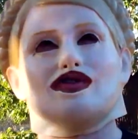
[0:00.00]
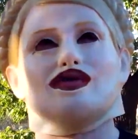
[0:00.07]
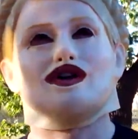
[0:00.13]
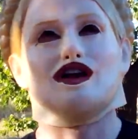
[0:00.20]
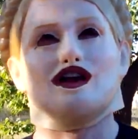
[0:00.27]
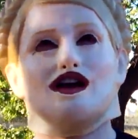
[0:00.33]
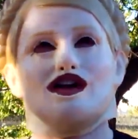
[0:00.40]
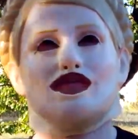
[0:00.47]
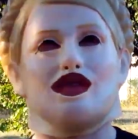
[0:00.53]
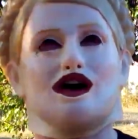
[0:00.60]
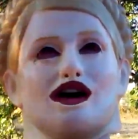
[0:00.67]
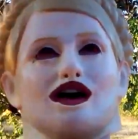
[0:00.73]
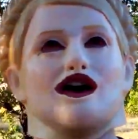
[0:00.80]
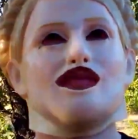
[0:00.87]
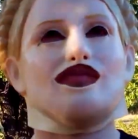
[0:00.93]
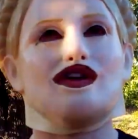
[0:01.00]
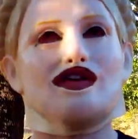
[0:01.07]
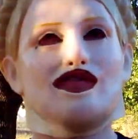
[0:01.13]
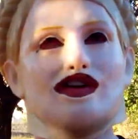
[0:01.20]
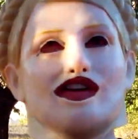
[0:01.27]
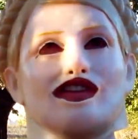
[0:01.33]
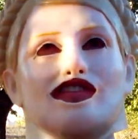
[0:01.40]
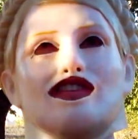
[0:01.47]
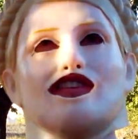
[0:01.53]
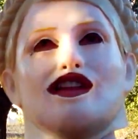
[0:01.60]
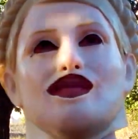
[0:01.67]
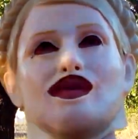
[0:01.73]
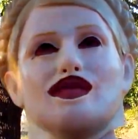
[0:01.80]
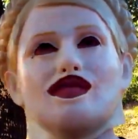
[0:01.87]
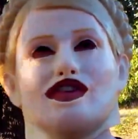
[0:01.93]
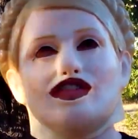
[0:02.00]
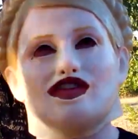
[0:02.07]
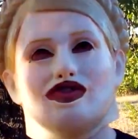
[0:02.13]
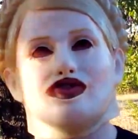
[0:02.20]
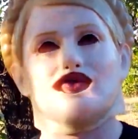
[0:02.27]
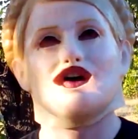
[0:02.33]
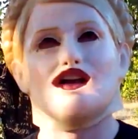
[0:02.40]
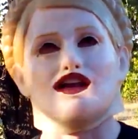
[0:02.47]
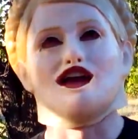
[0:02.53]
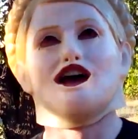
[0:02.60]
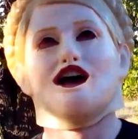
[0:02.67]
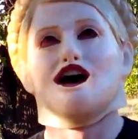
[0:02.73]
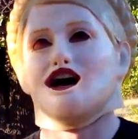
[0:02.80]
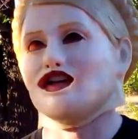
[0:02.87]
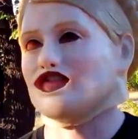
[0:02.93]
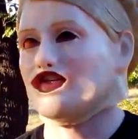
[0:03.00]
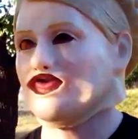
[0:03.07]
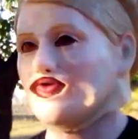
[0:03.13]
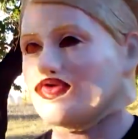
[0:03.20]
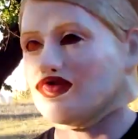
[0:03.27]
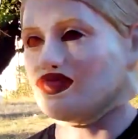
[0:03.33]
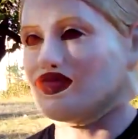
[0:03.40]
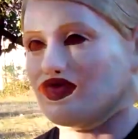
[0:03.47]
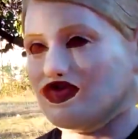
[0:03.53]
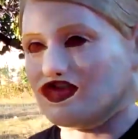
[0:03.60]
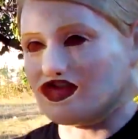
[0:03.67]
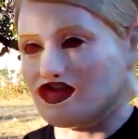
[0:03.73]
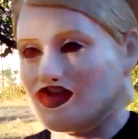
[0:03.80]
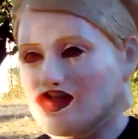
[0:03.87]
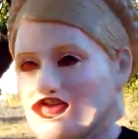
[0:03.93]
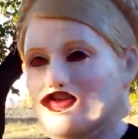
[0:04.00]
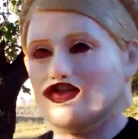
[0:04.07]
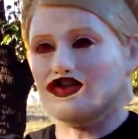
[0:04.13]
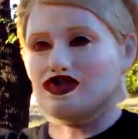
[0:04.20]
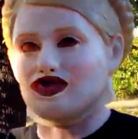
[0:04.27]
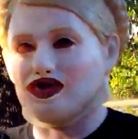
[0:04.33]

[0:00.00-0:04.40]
который э, перверсии, например, сексуальный, а золотой дождь, просто слитки